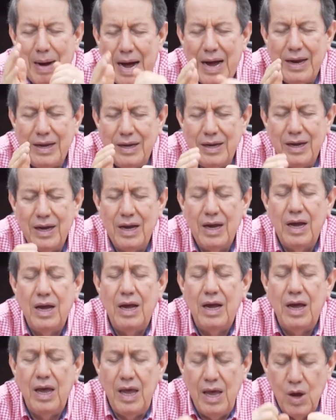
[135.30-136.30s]
Père,
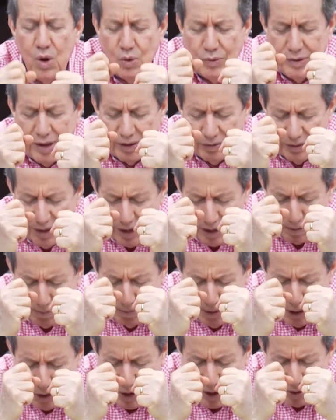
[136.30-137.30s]
je
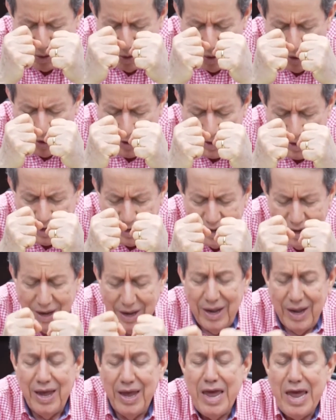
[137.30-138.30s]
détermine à présent
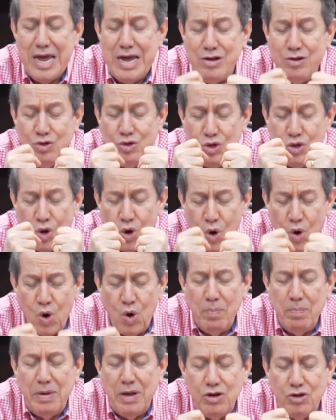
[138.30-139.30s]
au
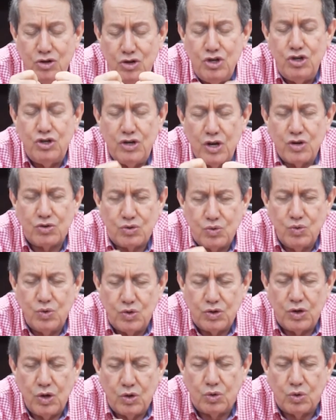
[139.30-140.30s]
nom de
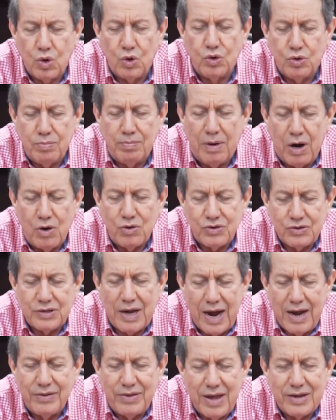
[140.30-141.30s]
Jésus, que tout le mal
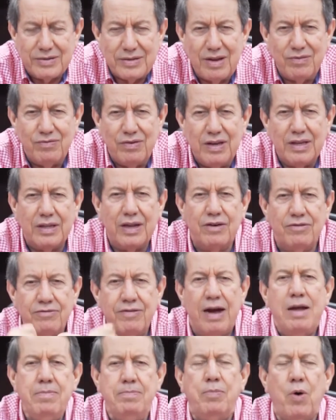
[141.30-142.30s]
sorte de ces villas, là
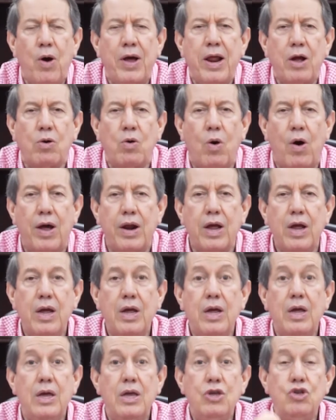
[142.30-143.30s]
qu'il s'en aille à
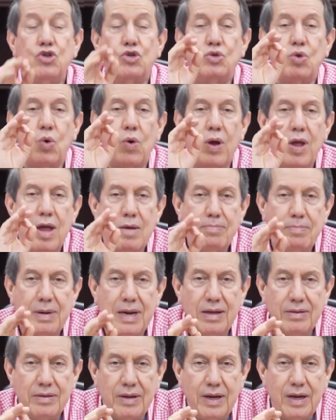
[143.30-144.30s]
présent. Je le
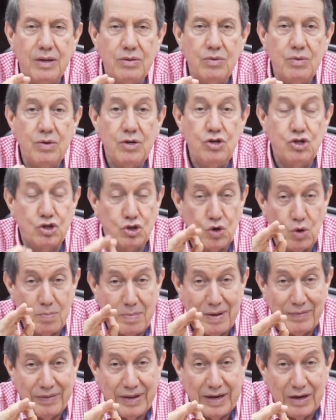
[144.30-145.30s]
réprimande, oui, et
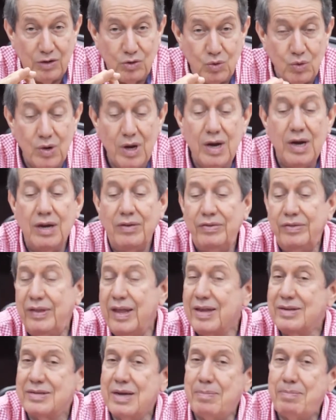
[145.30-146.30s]
j'ordonne qu'il
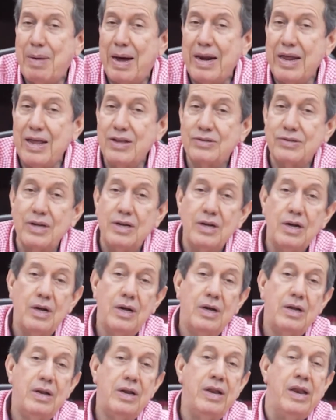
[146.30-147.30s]
disparaisse. Alors
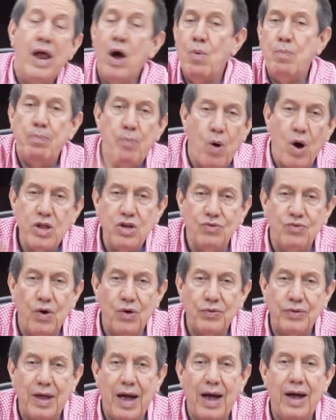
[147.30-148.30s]
maintenant, tu ne peux
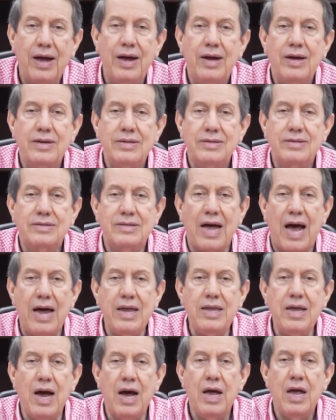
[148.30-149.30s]
plus revenir,
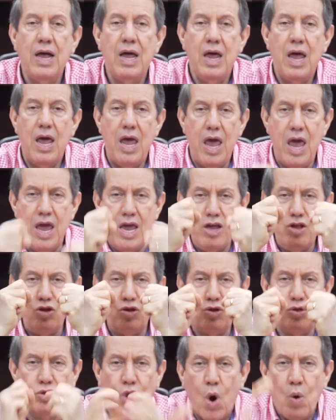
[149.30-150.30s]
sors de là, au
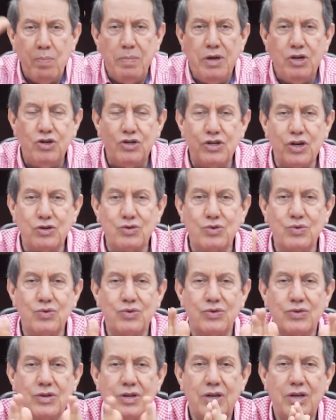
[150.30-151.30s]
nom de
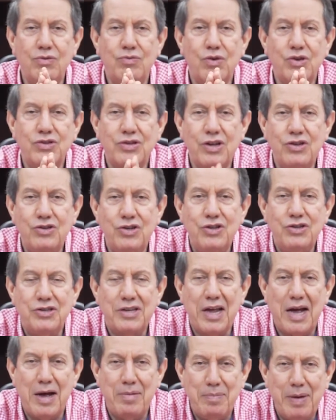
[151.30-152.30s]
Jésus, et vous
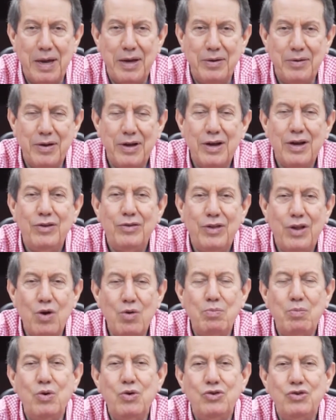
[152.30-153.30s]
dites Amen.
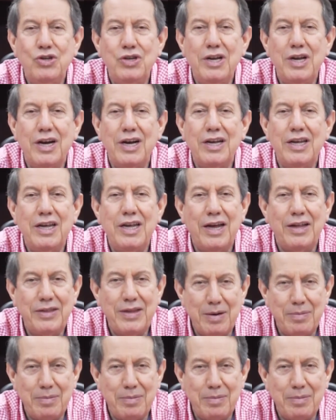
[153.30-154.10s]
Ayez une bonne journée et